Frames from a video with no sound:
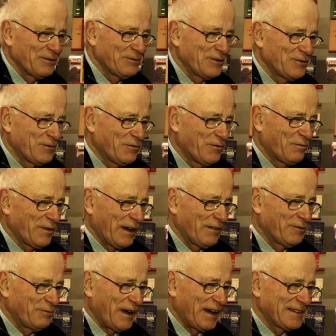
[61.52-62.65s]
zrobić w, pra
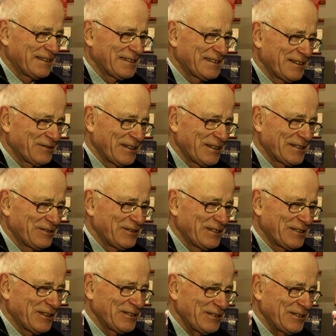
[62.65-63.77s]
w praktyce, w
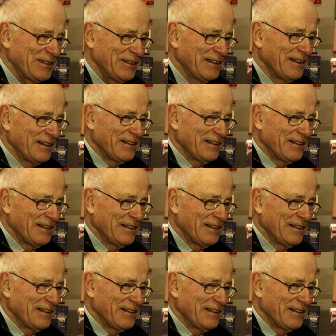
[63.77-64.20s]
rzeczywistości,